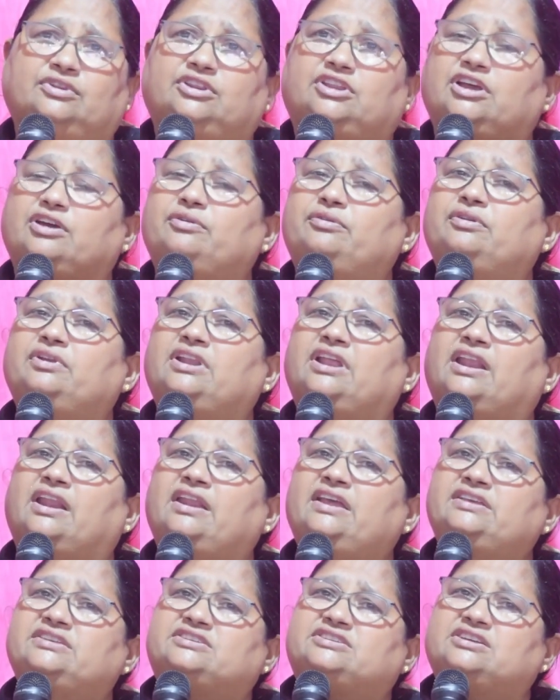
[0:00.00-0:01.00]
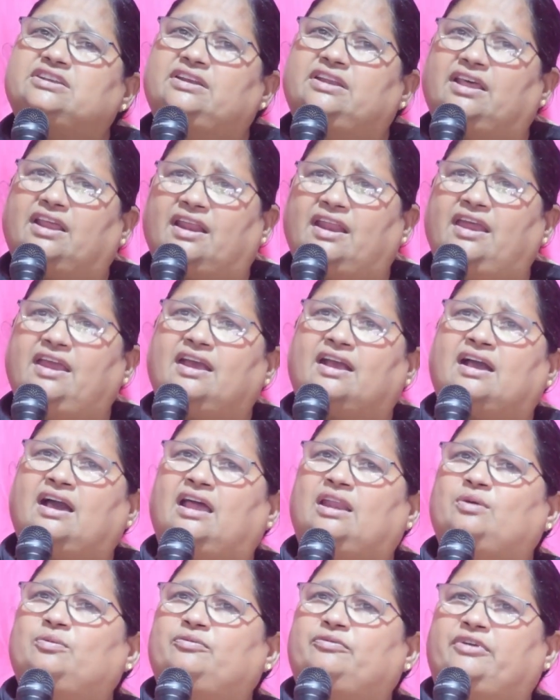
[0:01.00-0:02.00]
దేవుడు నిర్ణయించిన నిర్ణయ
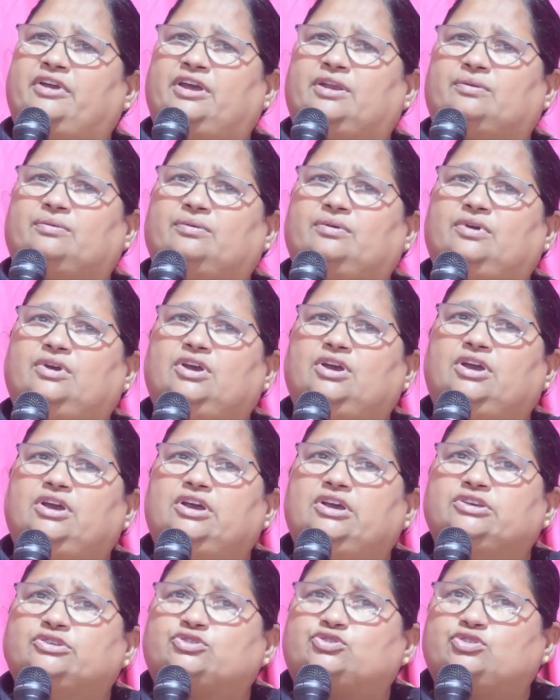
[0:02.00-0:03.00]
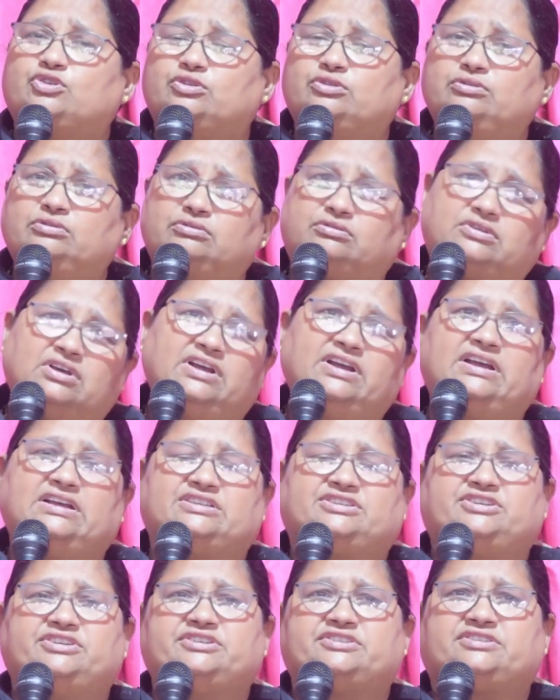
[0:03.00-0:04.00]
కాలం వేరు సొంతంగా
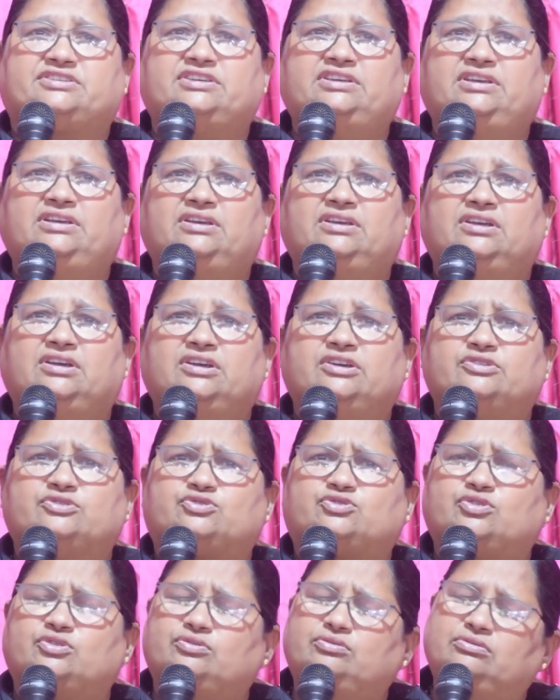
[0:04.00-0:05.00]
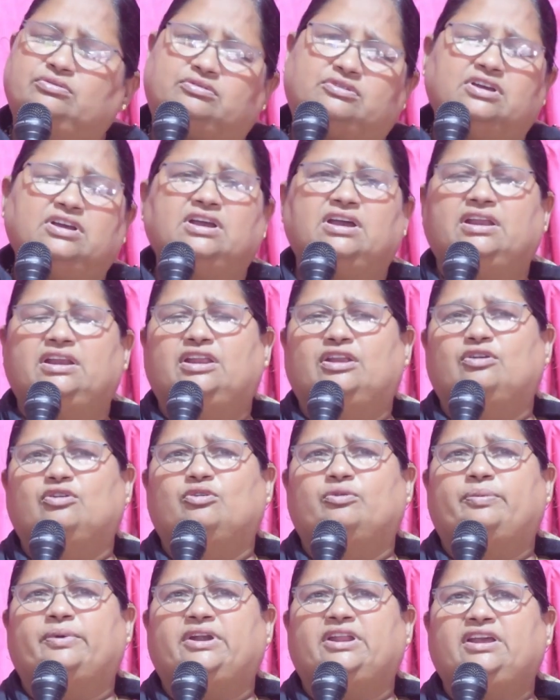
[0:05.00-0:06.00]
చేసి సొంతంగా
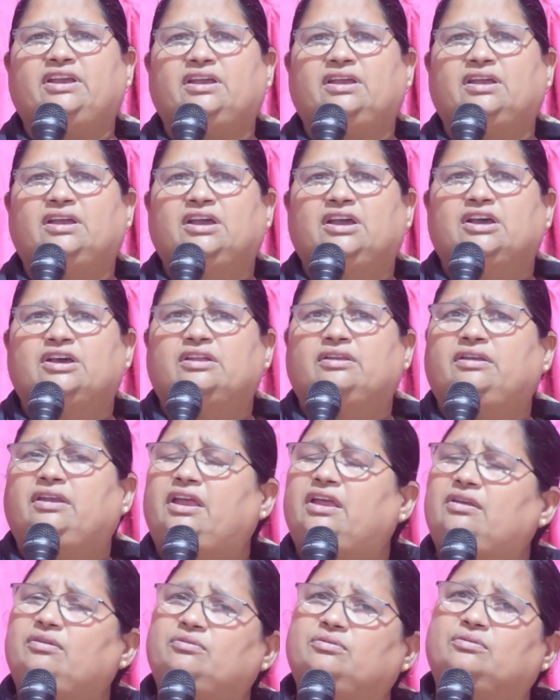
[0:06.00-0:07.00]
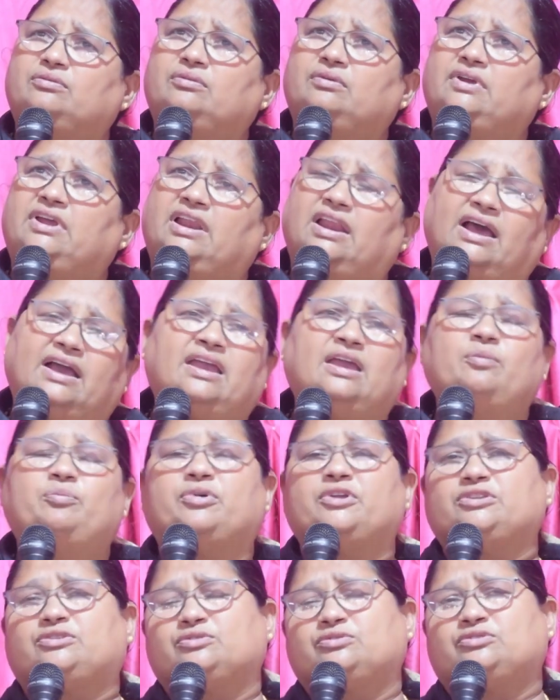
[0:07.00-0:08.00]
నిలవబడి నేను ఇలాగే
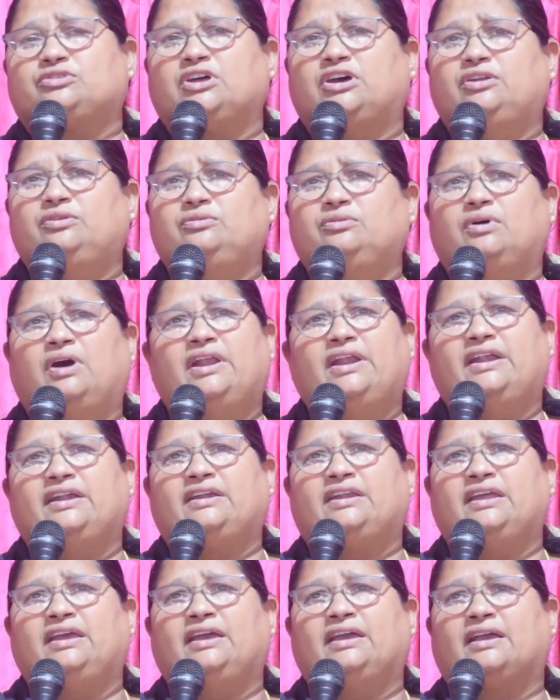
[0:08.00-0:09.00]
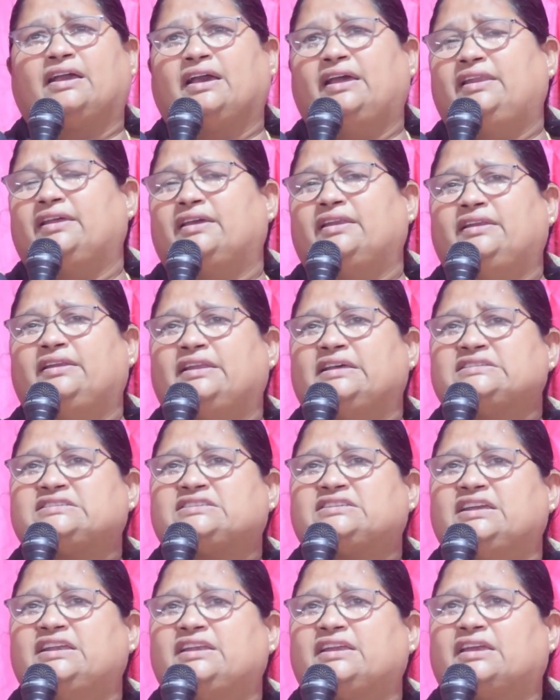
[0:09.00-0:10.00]
బ్రతుకుతాను అని అంటే కలిగిన
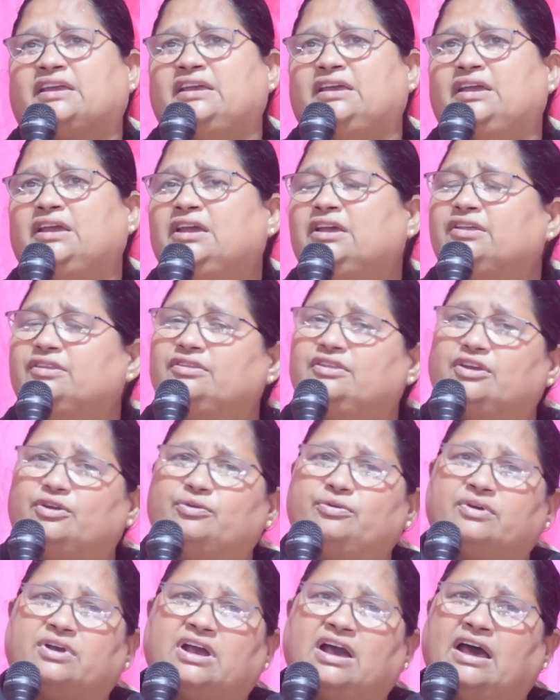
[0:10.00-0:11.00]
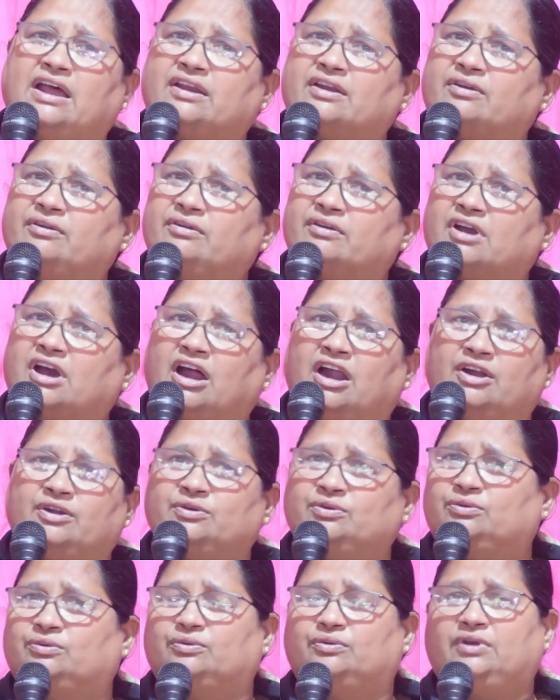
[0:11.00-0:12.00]
నష్టానికి దేవుడు కారకుడు
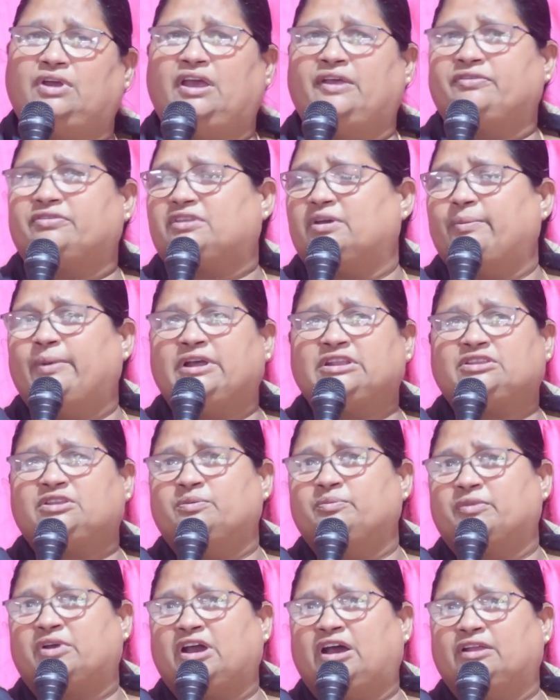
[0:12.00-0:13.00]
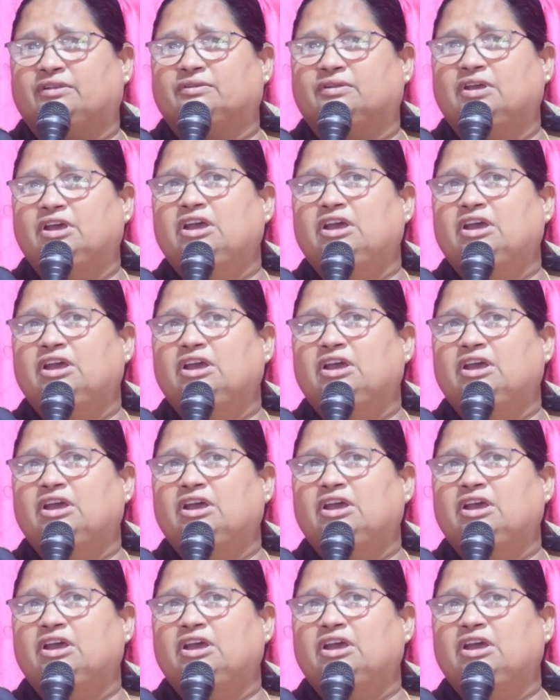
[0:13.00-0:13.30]
కాడు ఎంత మాత్రం కాదు